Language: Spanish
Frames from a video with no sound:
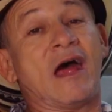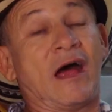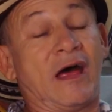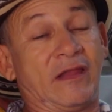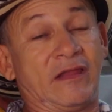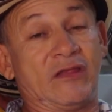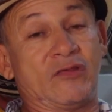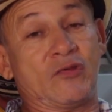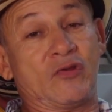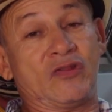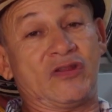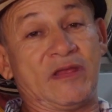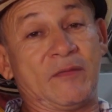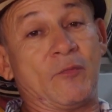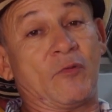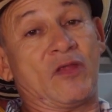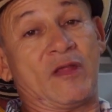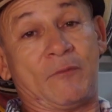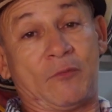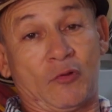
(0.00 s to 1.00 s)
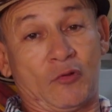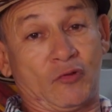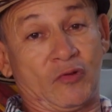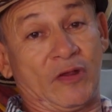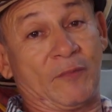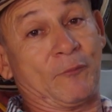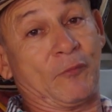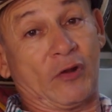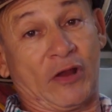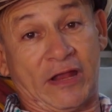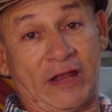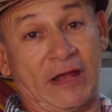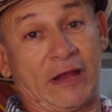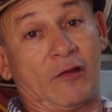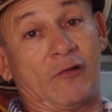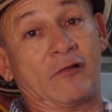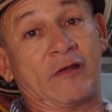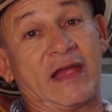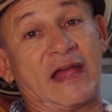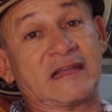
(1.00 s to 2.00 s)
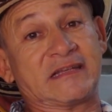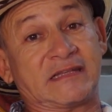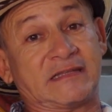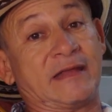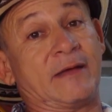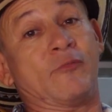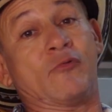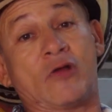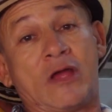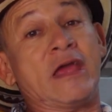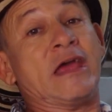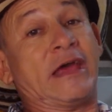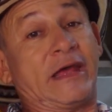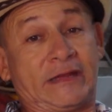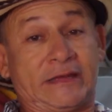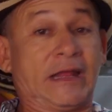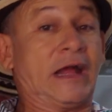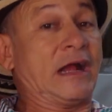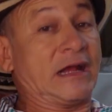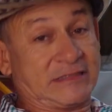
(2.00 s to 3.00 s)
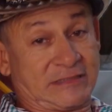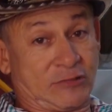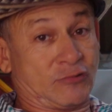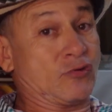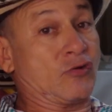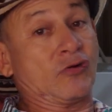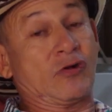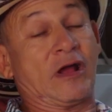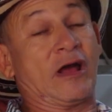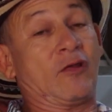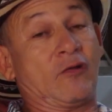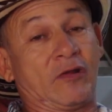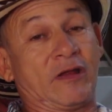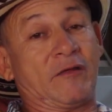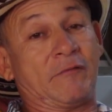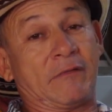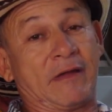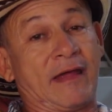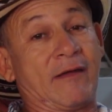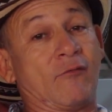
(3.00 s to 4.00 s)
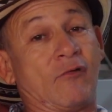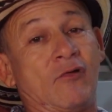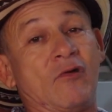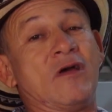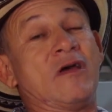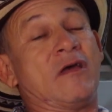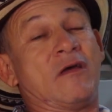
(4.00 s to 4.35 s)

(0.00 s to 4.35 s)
Ha dicho el tipo, de pronto es por el calor que hacen, están haciendo unos calores bravos.